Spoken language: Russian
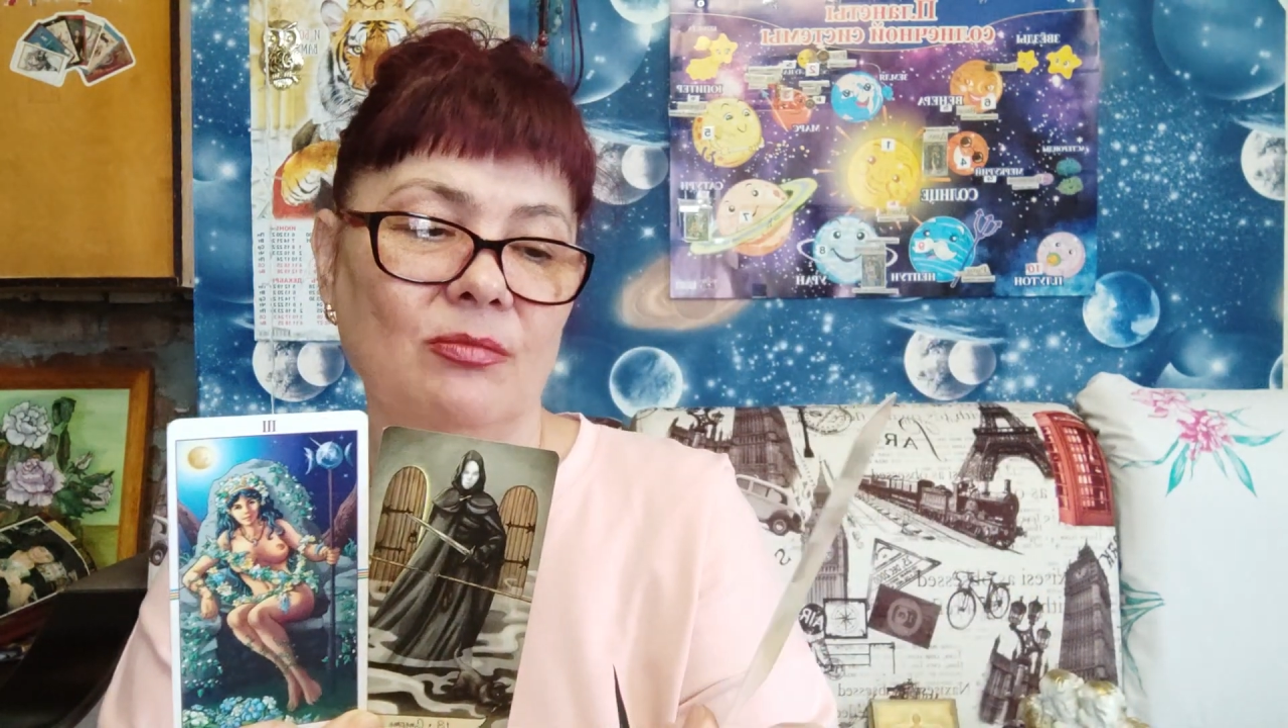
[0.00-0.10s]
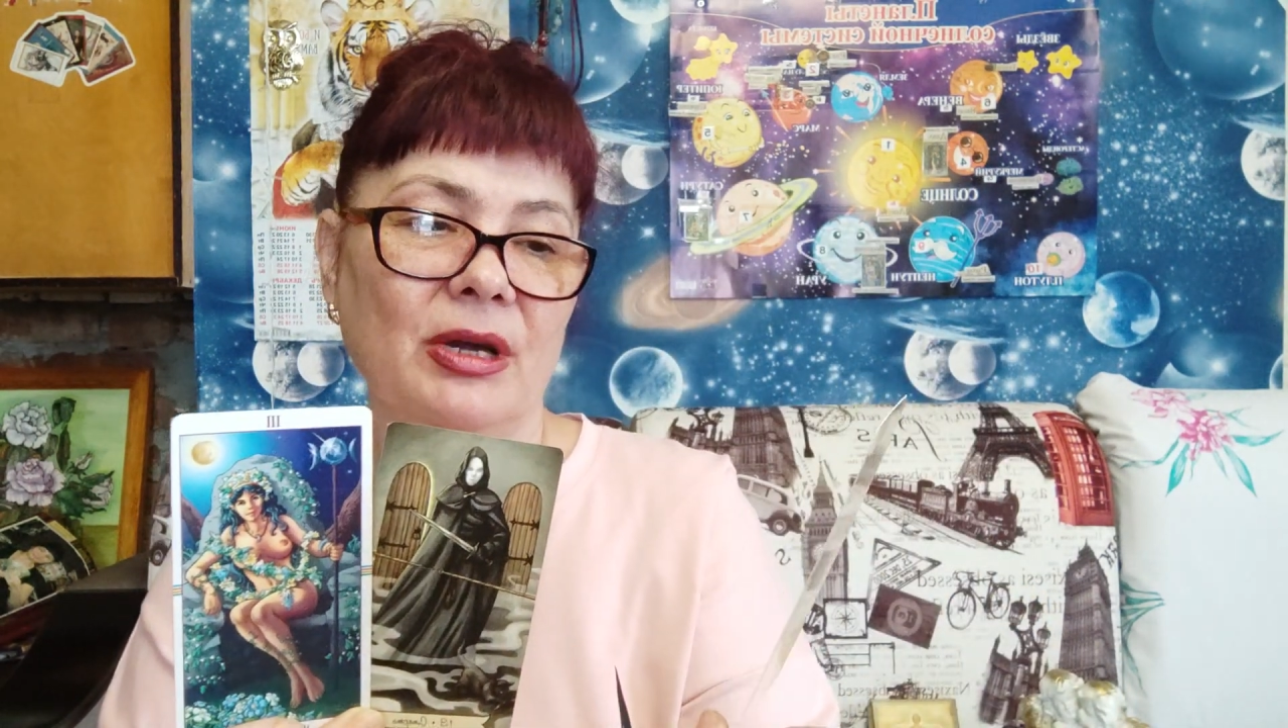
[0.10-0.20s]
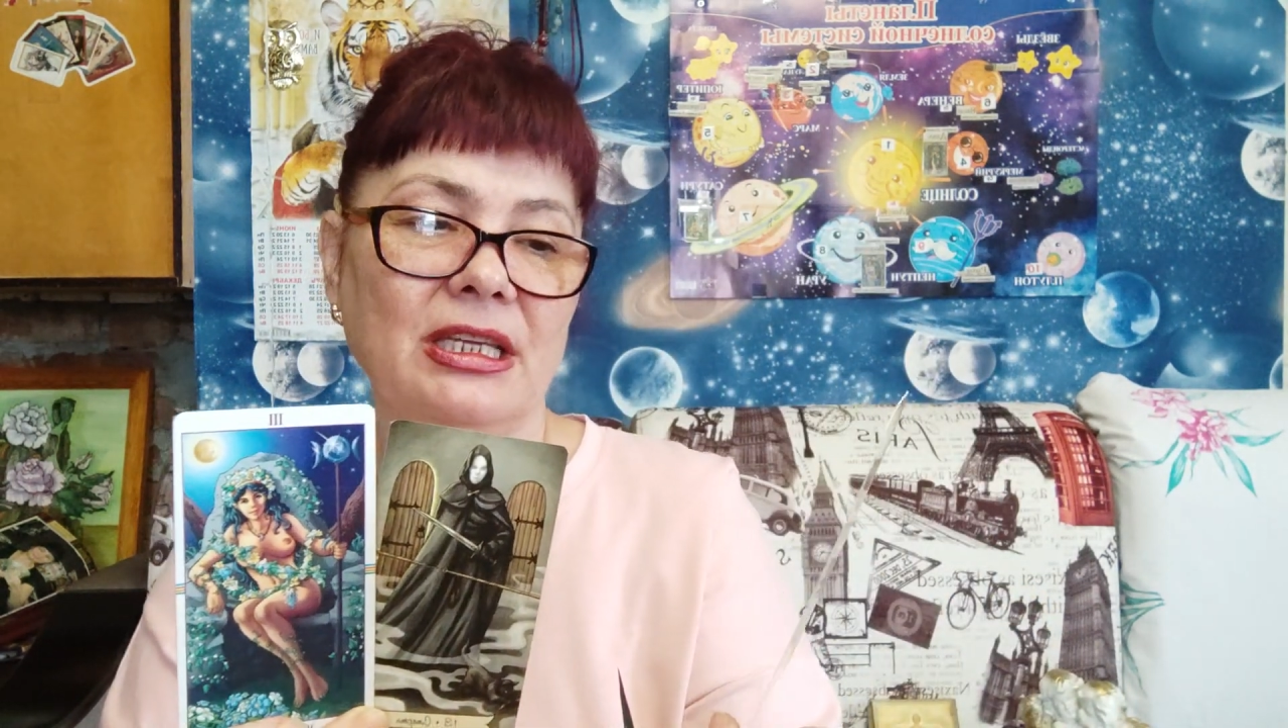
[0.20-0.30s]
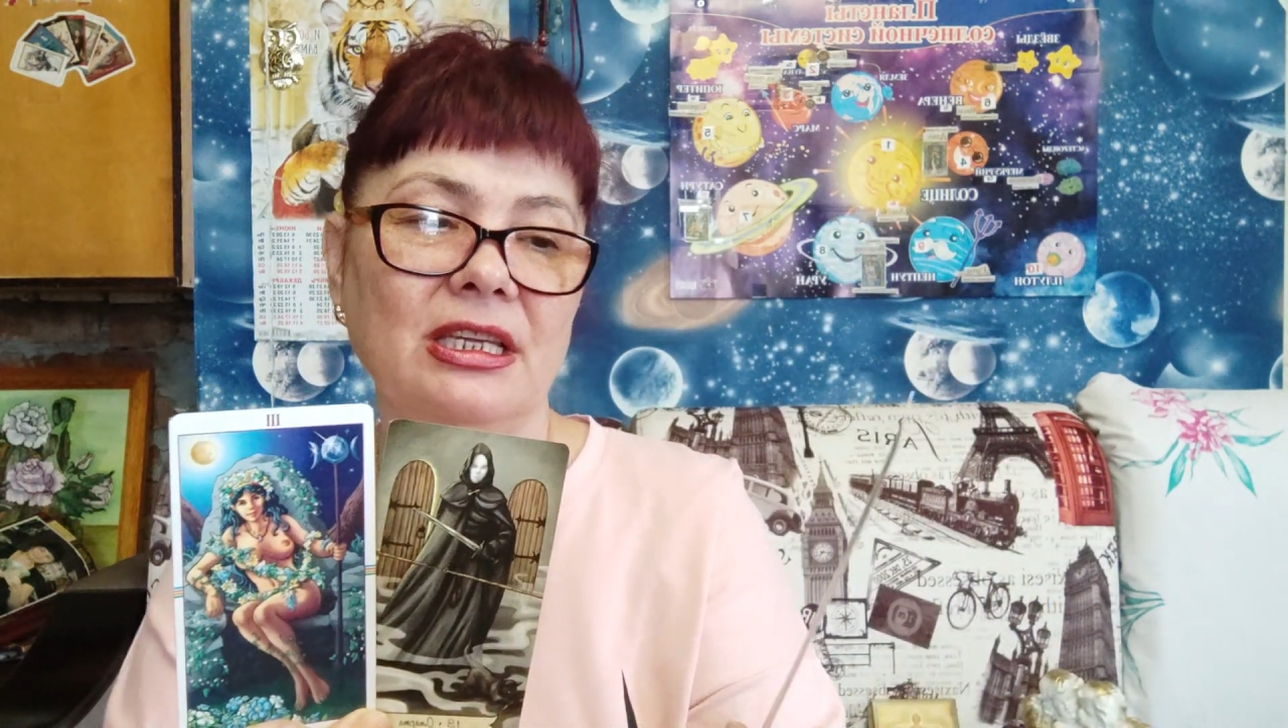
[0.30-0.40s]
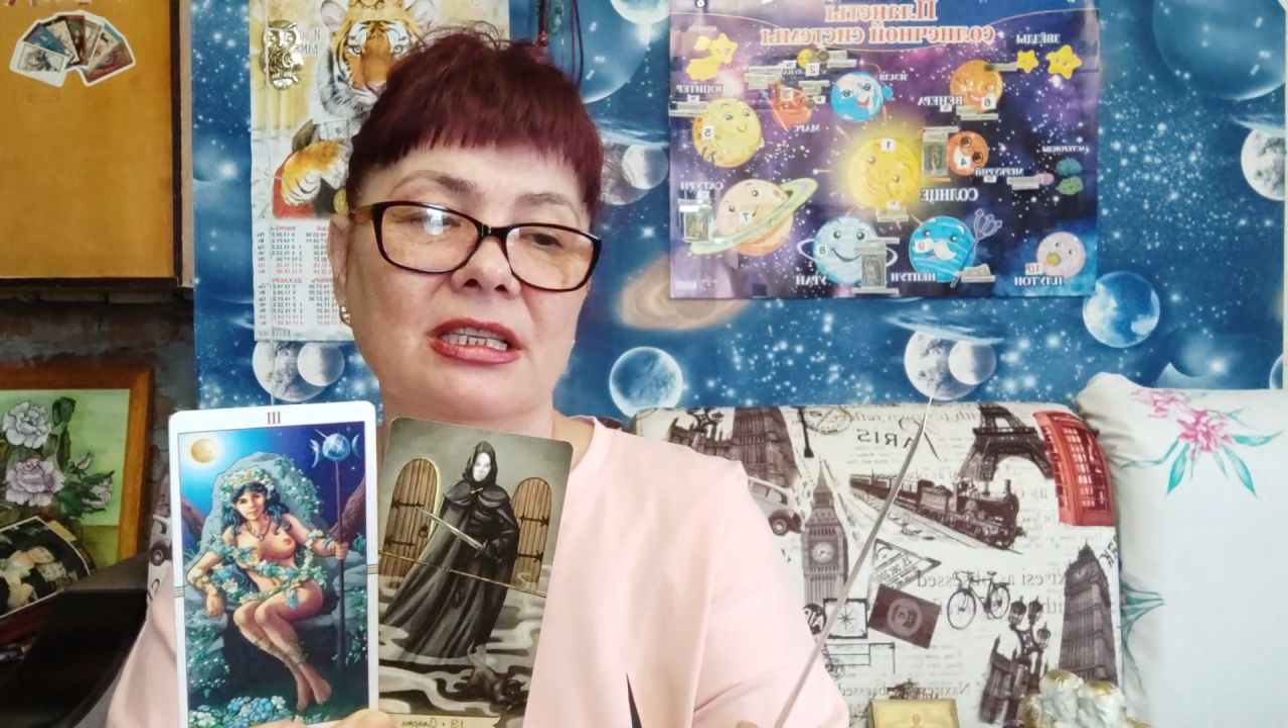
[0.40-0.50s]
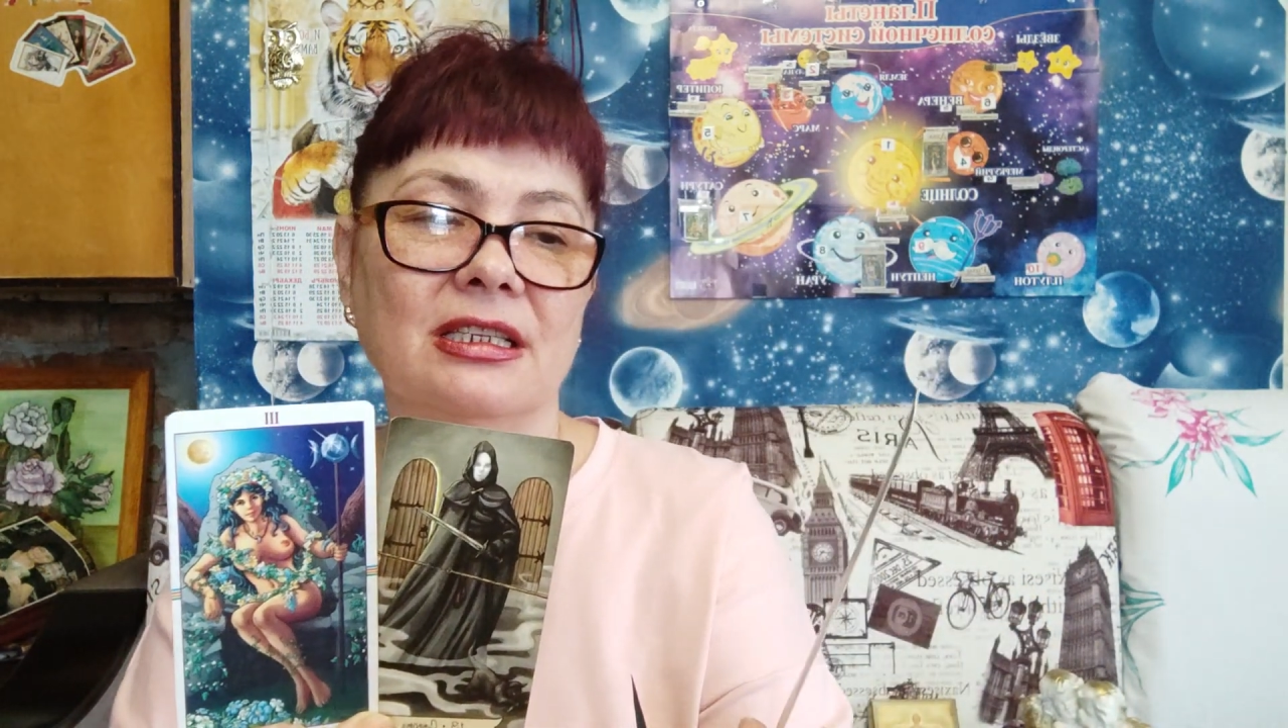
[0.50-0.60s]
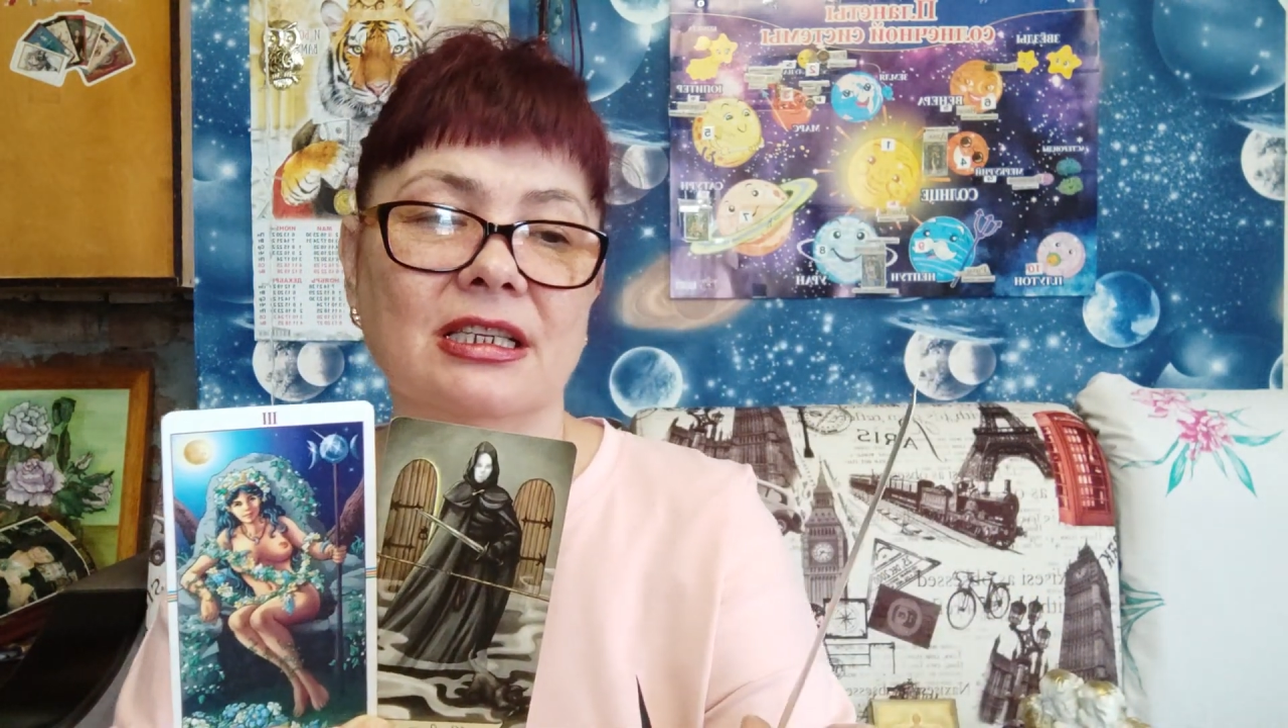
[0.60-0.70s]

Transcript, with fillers: богиня